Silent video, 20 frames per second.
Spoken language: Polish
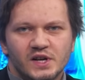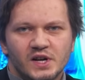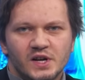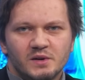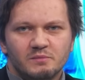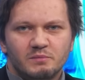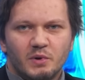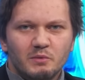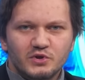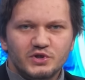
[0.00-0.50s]

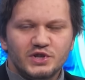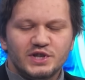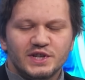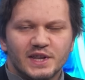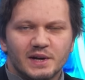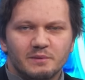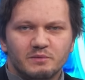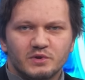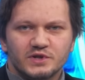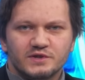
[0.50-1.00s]
Pomóżcie
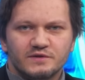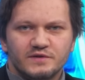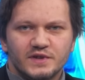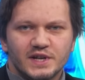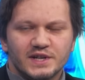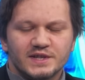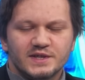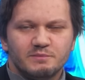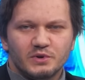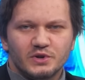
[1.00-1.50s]
nam rozwijać
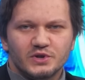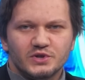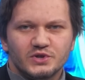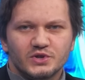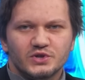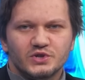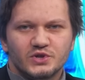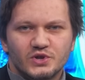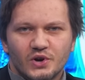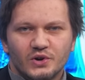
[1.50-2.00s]

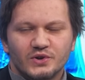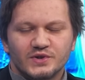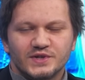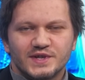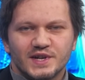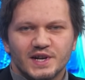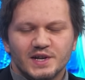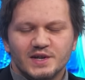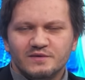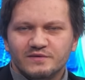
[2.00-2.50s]
społeczność Gońca.
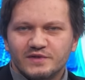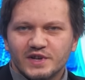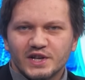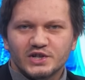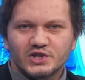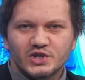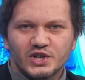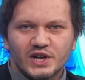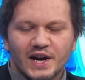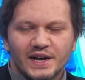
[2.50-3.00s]
Im
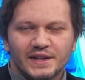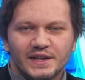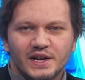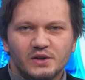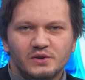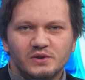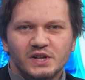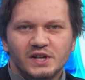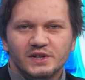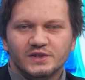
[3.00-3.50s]
większy kanał,
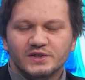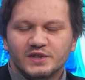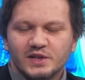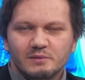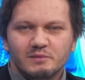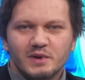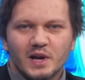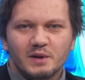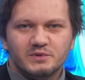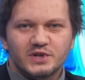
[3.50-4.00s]
tym
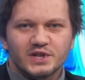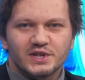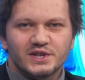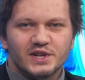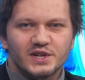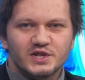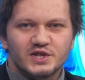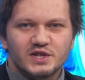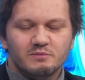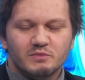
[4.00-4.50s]
lepsze
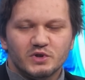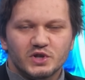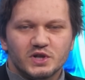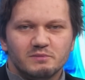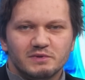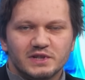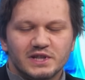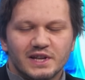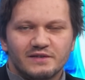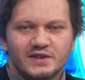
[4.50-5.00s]
treści możemy
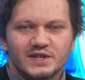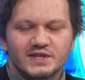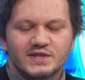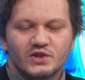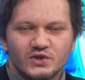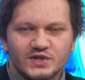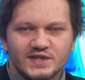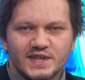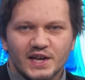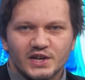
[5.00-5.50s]
dla Was
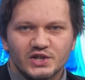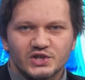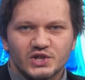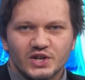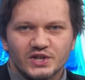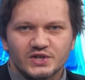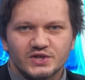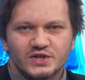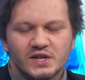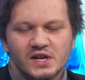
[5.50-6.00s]

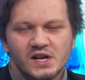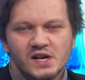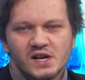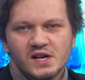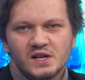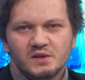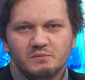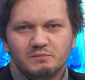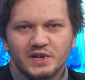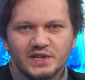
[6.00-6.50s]
dostarczać.
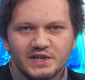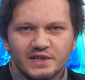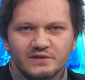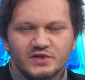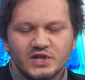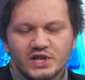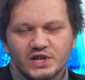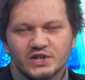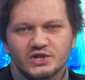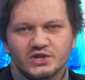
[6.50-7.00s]
Będę
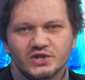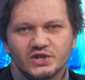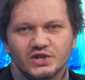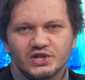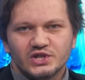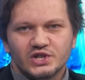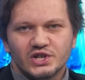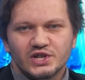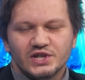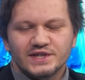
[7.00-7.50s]
wdzięczny,
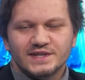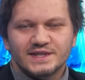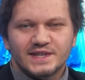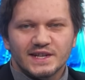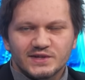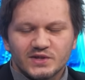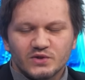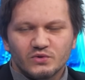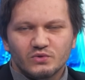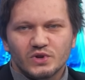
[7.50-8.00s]
jeżeli
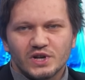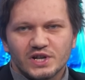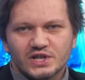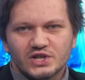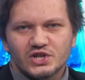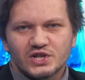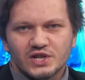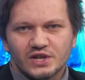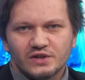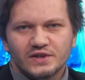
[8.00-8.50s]
zdecydujecie
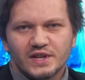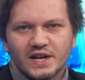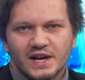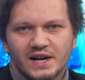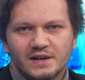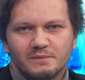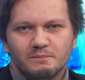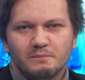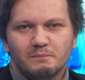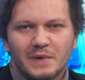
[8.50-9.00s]
się na
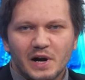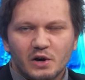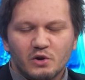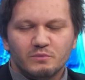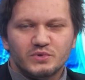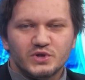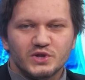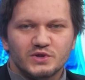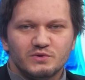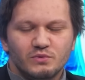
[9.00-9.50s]
małą
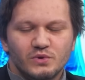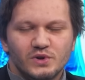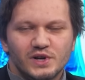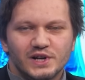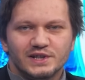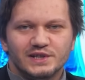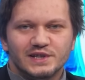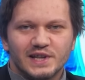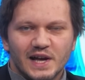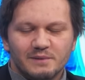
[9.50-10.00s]
przysługę
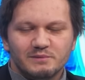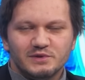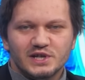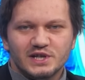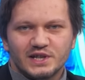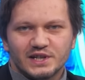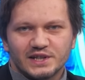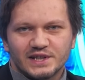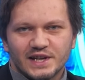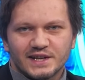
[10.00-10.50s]
dla mnie i
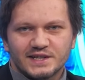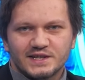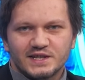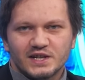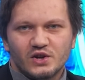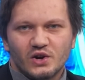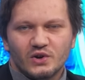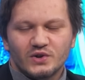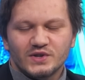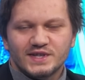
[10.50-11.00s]
redakcji
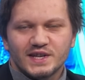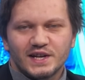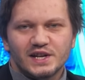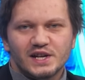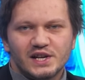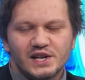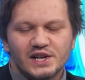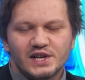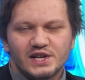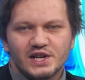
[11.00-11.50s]
Gońca i
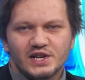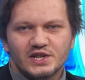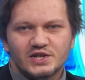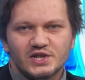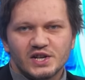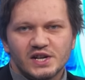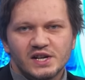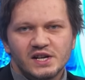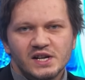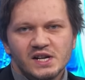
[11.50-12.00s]

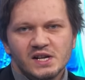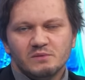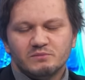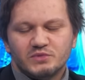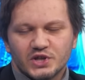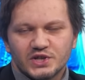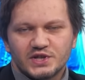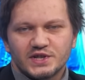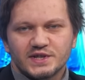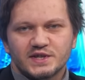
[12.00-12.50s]
klikniecie
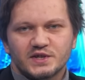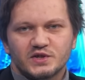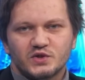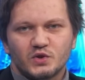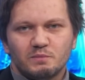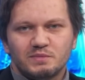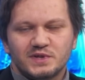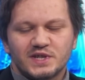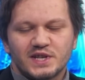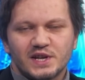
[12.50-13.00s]
przycisk
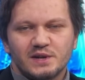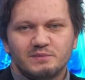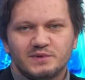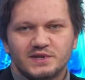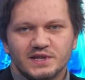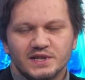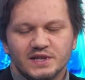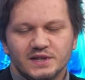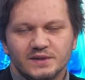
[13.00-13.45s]
subskrypcji.